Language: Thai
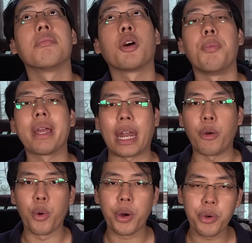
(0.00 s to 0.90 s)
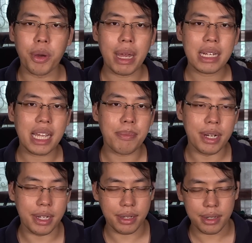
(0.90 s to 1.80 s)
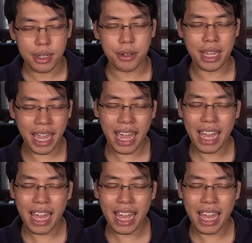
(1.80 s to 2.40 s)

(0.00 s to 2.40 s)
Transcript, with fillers: มันคงไม่กัดหัวกูหรอกมั้งช่างมันเถอะ โอเค